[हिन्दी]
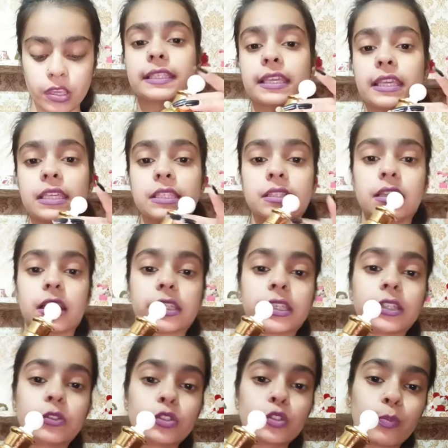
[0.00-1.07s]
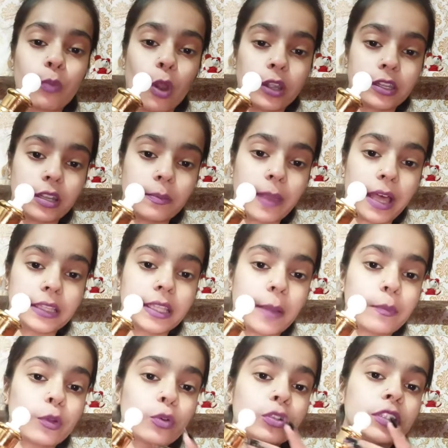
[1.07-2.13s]
भी इस तरह की कुछ बॉटल में आता है
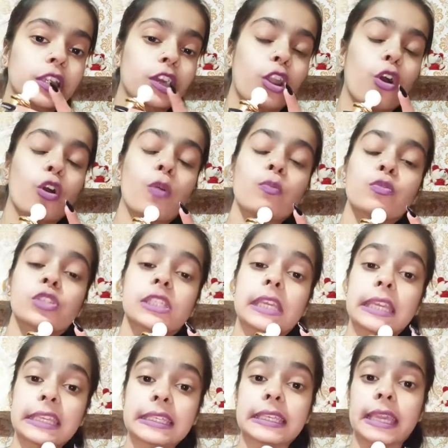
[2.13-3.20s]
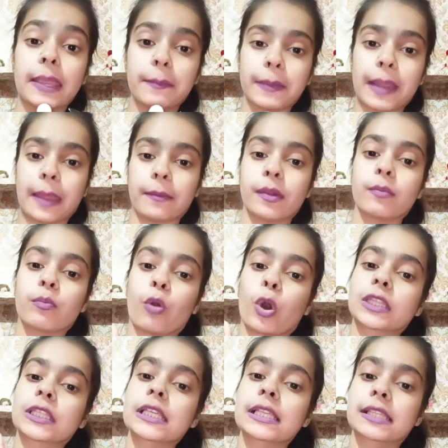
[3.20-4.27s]
आप लोग को दिख रहा होगा मुझे ये प्राइमर
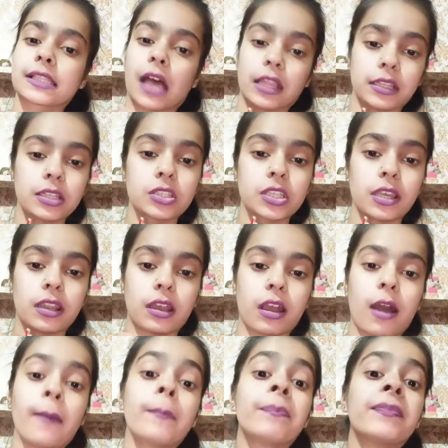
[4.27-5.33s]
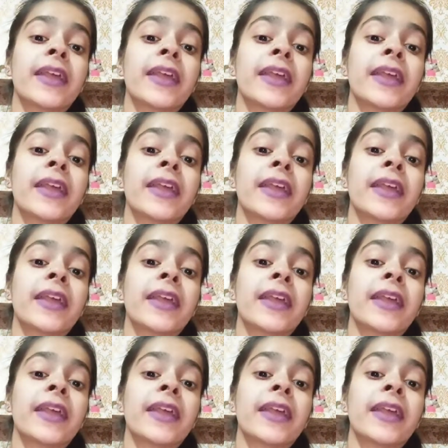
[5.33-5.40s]
बहुत ही ज़्यादा अच्छा लगा